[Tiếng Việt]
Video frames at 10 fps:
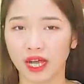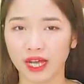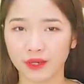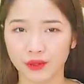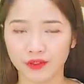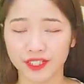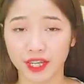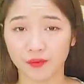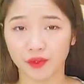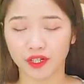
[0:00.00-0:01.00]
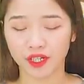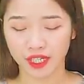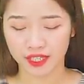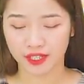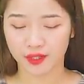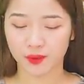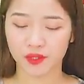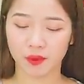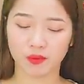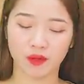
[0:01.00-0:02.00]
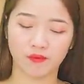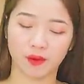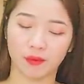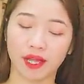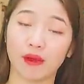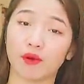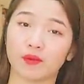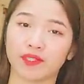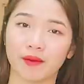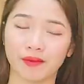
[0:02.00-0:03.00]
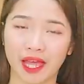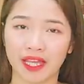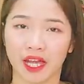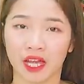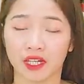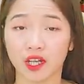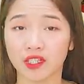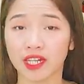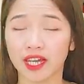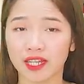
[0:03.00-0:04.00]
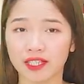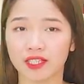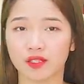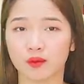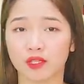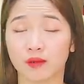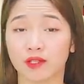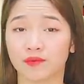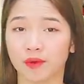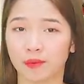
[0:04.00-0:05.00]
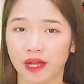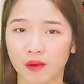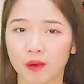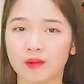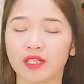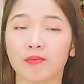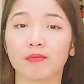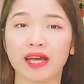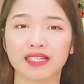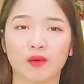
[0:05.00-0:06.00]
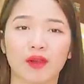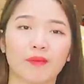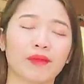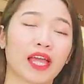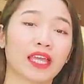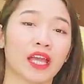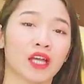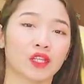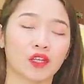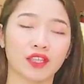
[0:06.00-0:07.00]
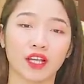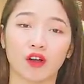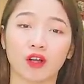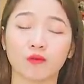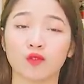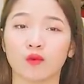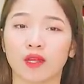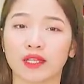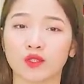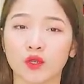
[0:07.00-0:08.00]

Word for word: hai đối với chị em phụ nữ khi sử dụng dòng sản phẩm cao hồng sâm này, đó chính là khi sử dụng dòng sản phẩm cao hồng sâm 365 này, nó sẽ có công dụng là